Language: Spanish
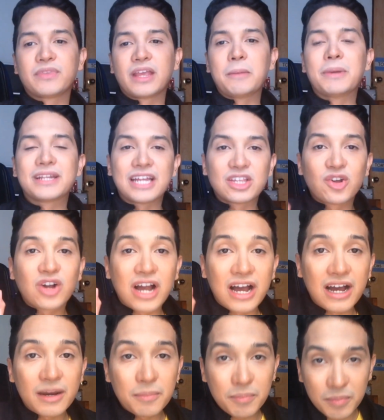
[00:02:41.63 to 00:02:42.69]
en verdad
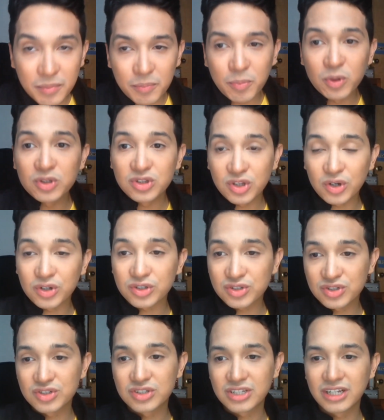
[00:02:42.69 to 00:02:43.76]
toca
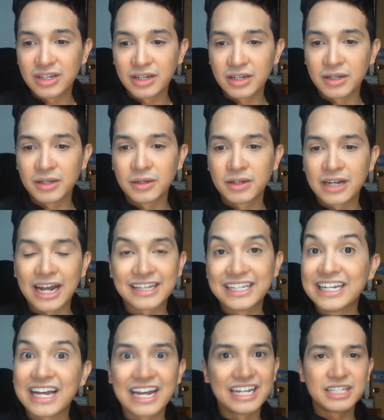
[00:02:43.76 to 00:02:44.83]
puntos eh,
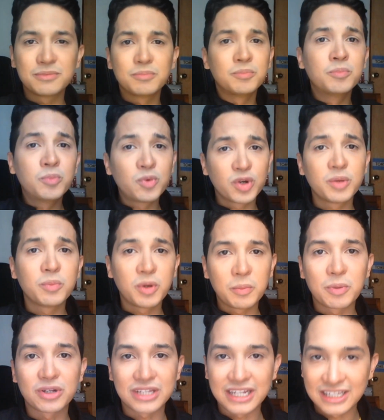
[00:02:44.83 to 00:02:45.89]
cardinales muy muy
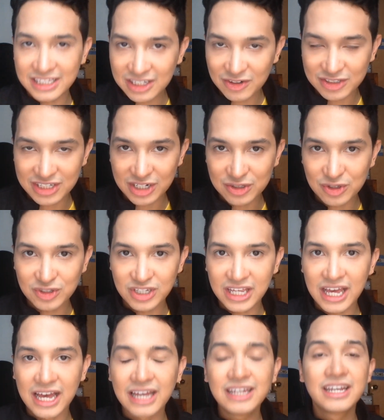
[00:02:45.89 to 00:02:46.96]
importantes en nuestra
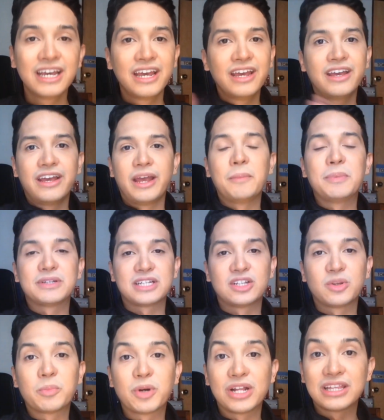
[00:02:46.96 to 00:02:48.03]
sociedad,
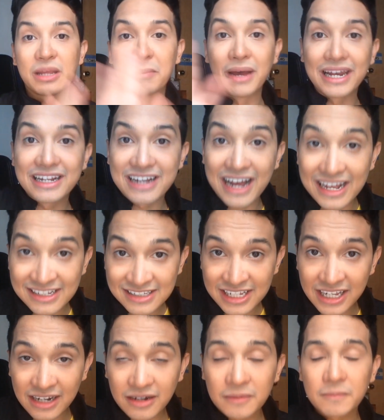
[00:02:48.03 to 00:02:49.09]
empezando por el tema del
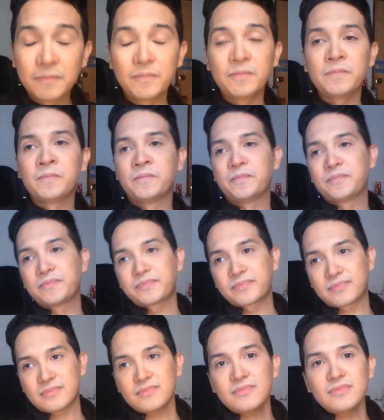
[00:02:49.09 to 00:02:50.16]
cáncer,
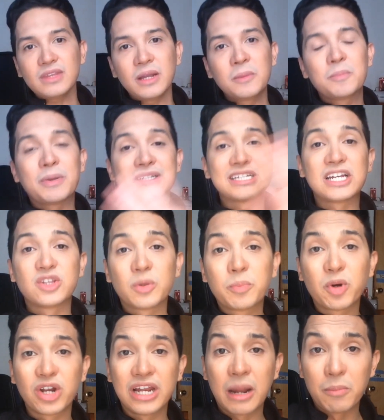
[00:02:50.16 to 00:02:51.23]
pasando
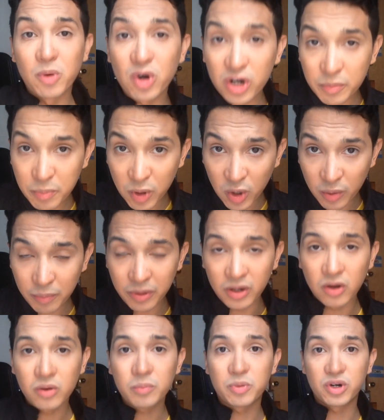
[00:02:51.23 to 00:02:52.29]
por el amor
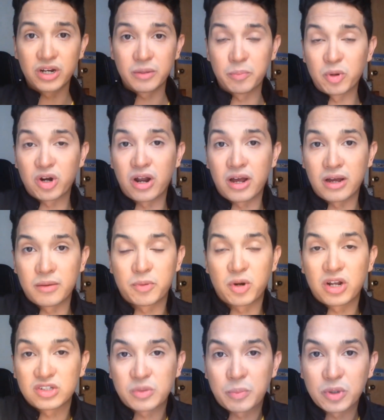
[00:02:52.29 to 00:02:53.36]
propio, por,
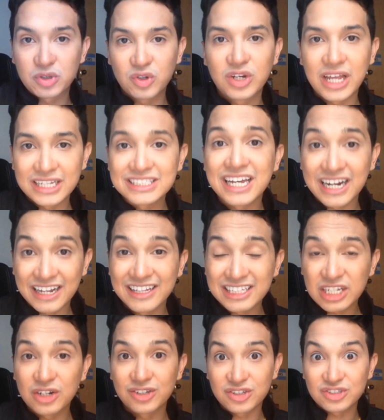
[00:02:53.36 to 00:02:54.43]
las oportunidades tan
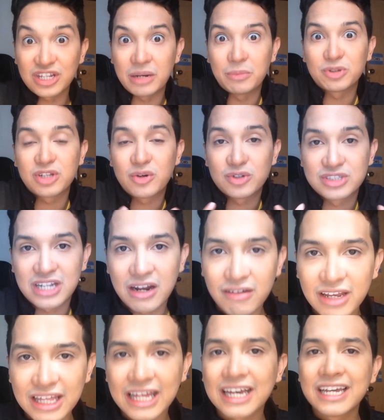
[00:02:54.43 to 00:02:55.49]
grandes que nosotros tenemos en nuestra
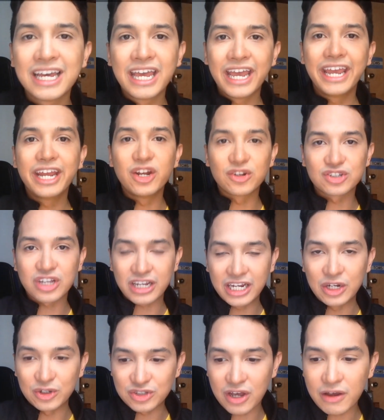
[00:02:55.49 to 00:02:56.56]
vida y no,
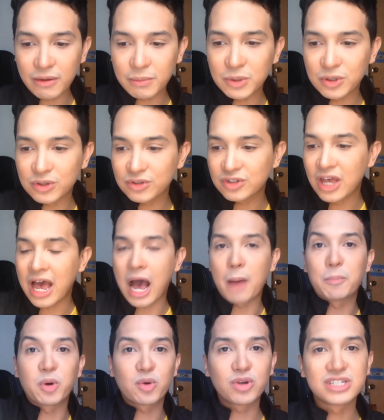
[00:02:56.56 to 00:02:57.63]
y no sabemos
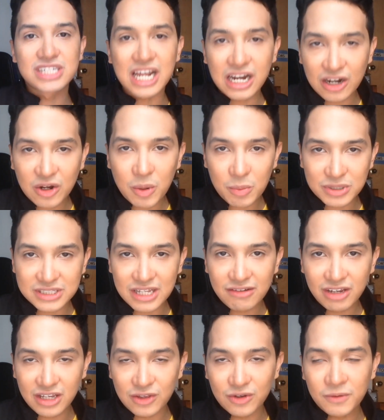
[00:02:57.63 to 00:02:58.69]
aprovecharla como es
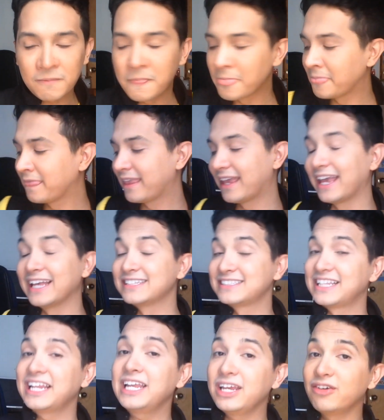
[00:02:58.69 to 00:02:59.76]
debido.
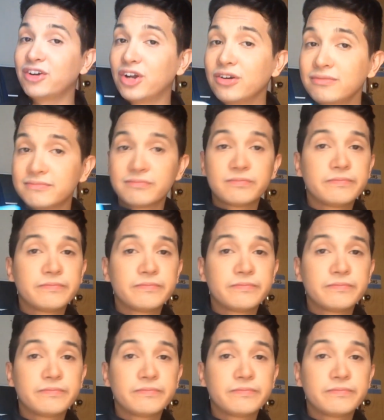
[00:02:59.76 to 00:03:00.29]
Este libro,